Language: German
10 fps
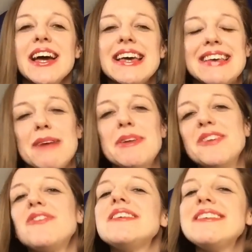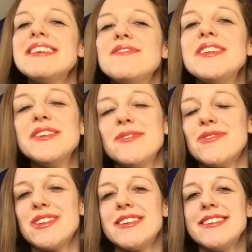Ich habe natürlich ihr Video
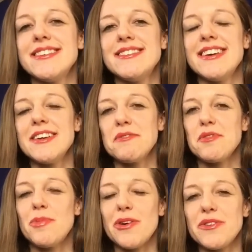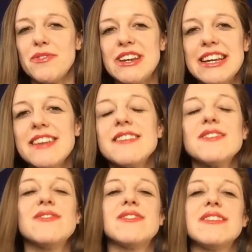unten in der Infobox verlinkt
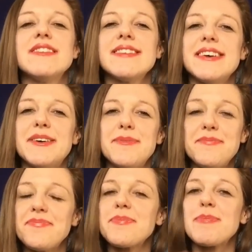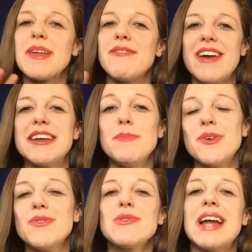und ähm, werde
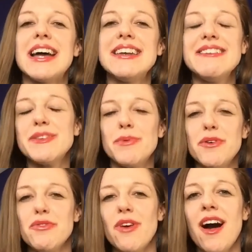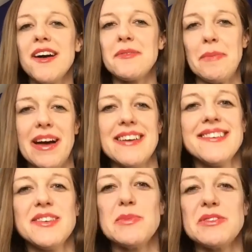mich nun an die zwölf Fragen machen.
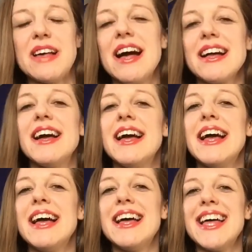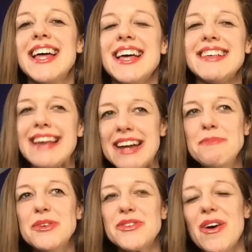Ich muss sagen, es hat
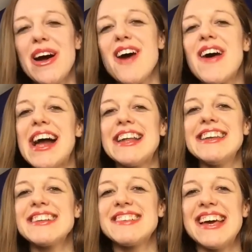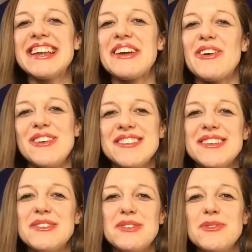mich doch auch einige Zeit
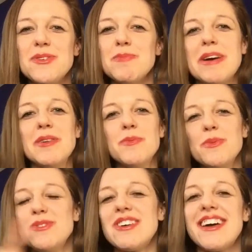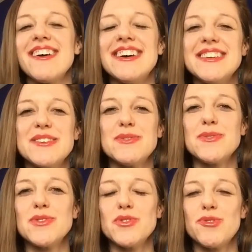gekostet, durch mein Bücherregal
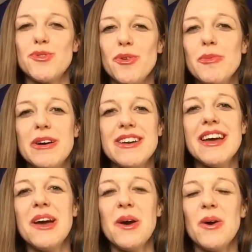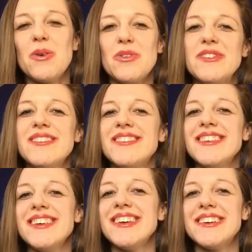zu stöbern und
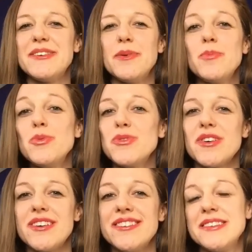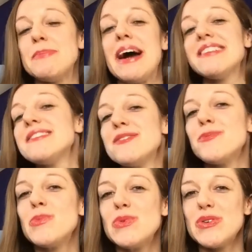die äh, Bücher, die
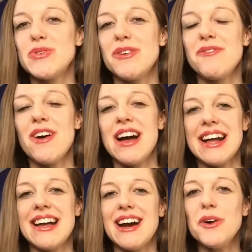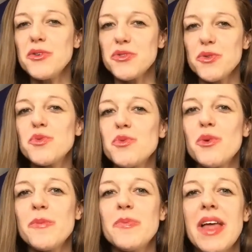passenden Bücher zu den Fragen
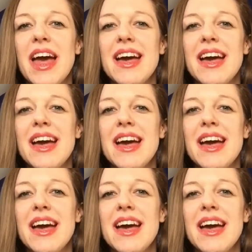herauszusuchen.